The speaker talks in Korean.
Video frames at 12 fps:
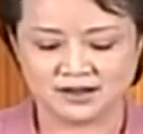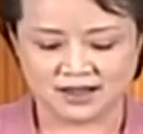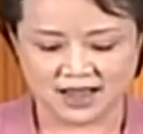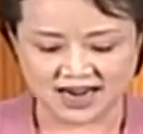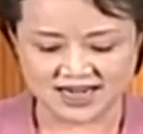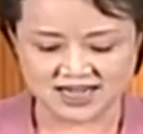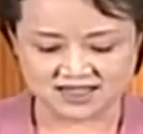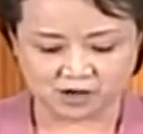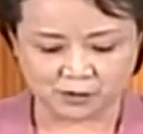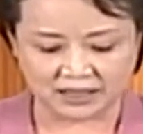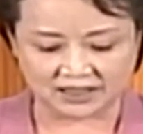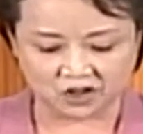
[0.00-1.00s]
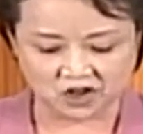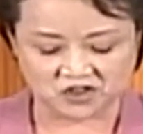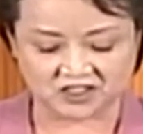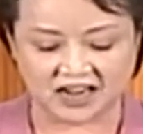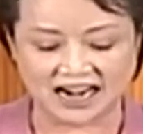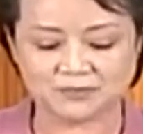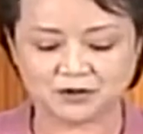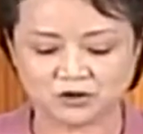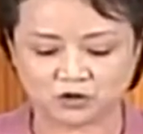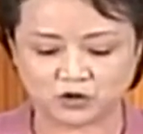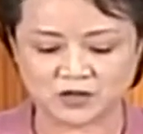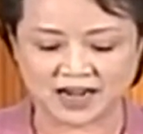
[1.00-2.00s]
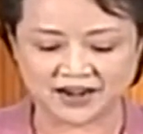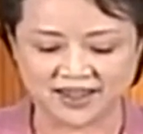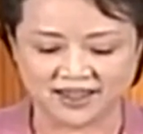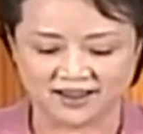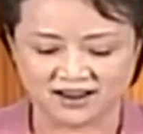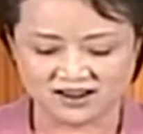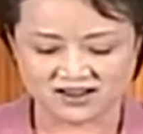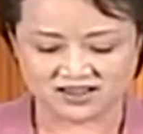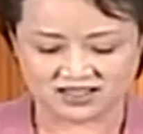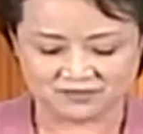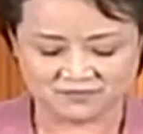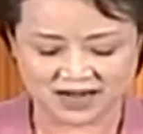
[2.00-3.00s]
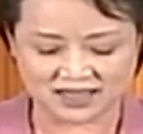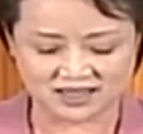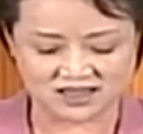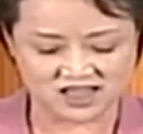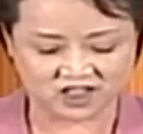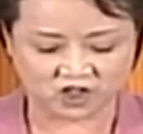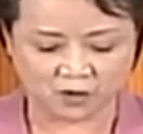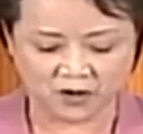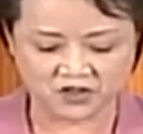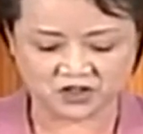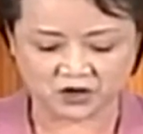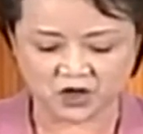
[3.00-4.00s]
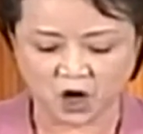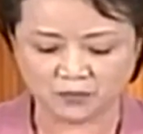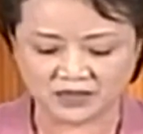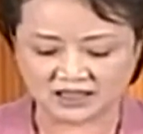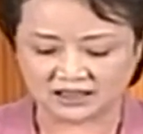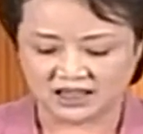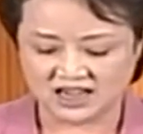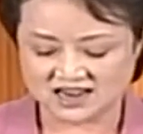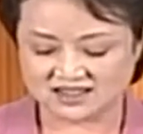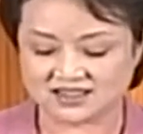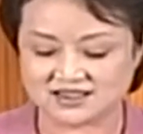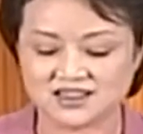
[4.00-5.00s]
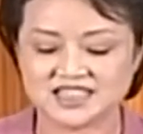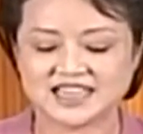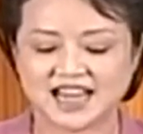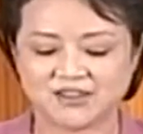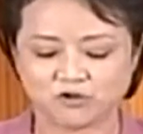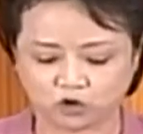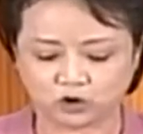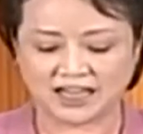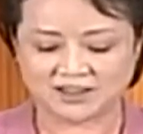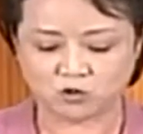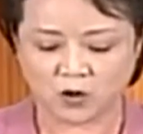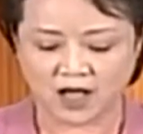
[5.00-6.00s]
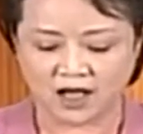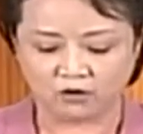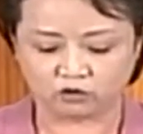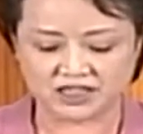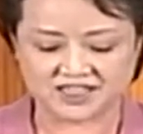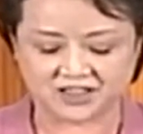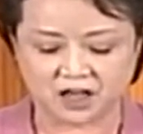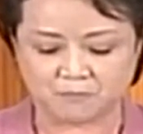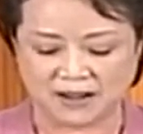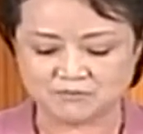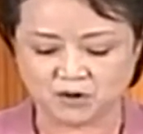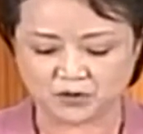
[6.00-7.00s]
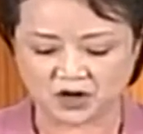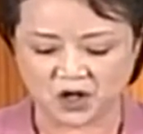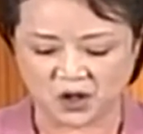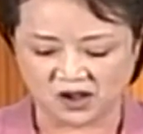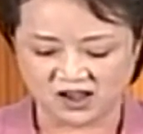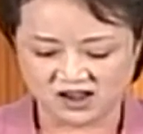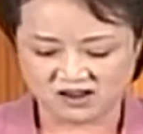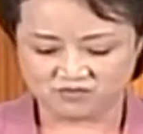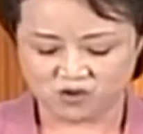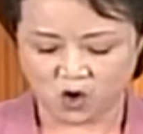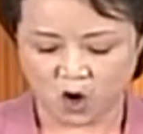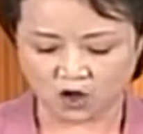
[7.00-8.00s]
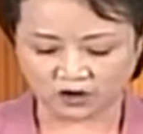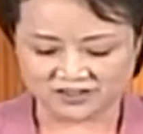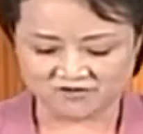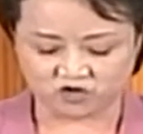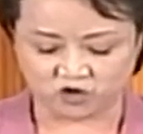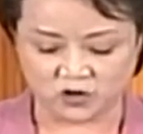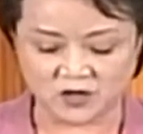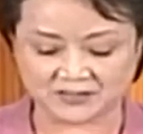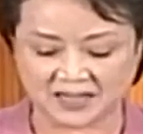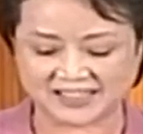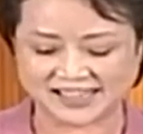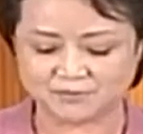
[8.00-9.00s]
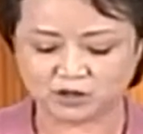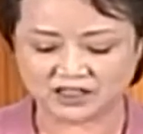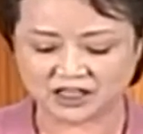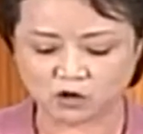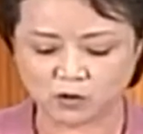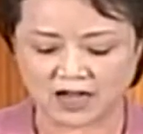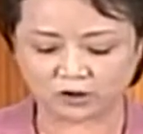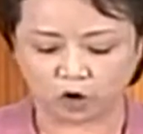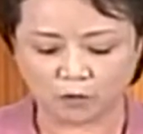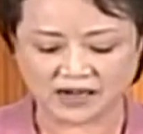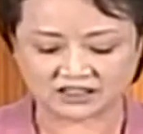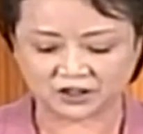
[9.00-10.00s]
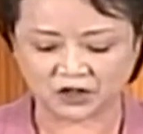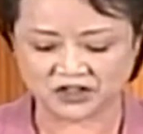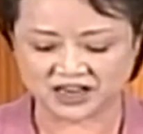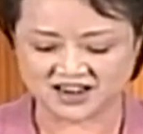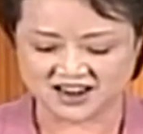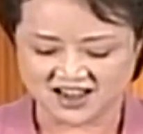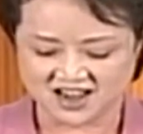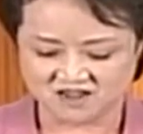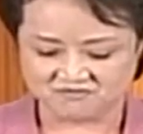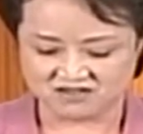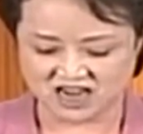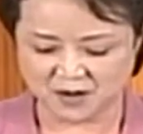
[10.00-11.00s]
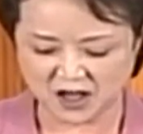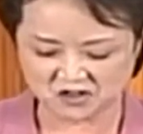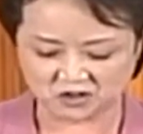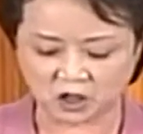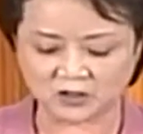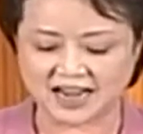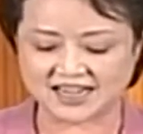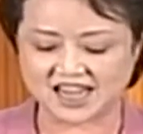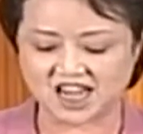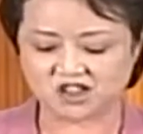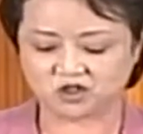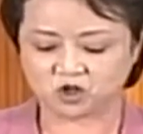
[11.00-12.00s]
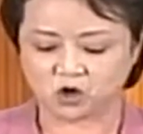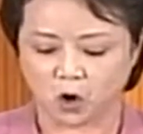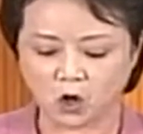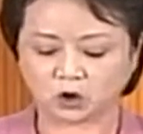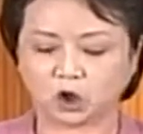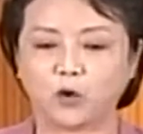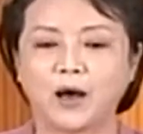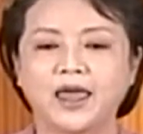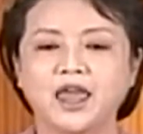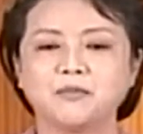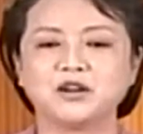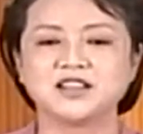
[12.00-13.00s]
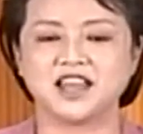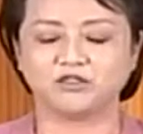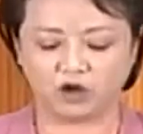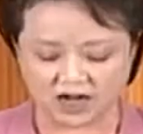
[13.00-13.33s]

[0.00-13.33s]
아니 그보다 더 짧은 순간에 지금까지 있어 본 적이 없는 특이한 수단과 우리 측의 방법으로 모든 쥐새끼 무리들과 도발 근원들을 부리번쩍나게 초토화해버리게 될